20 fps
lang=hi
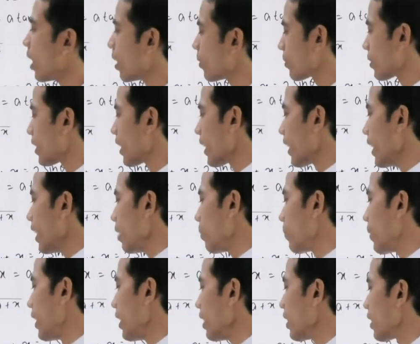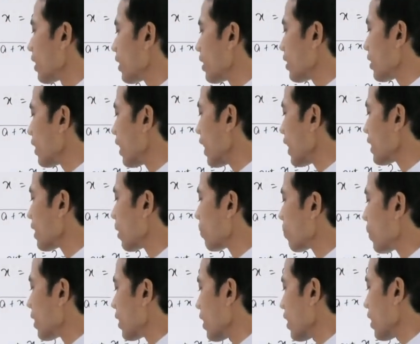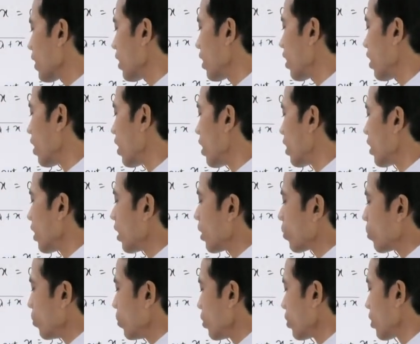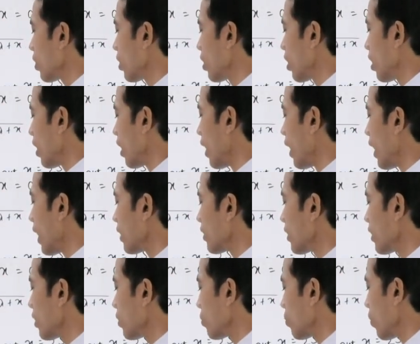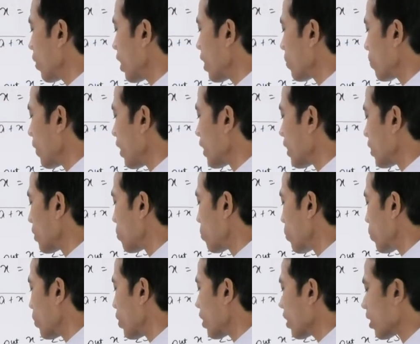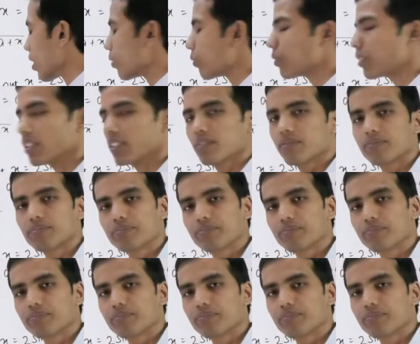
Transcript: अब सेकेंड में इसका एग्जाम्पल देखिए अंडर रूट एक्स स्क्वायर माइनस फोर लिखा हुआ है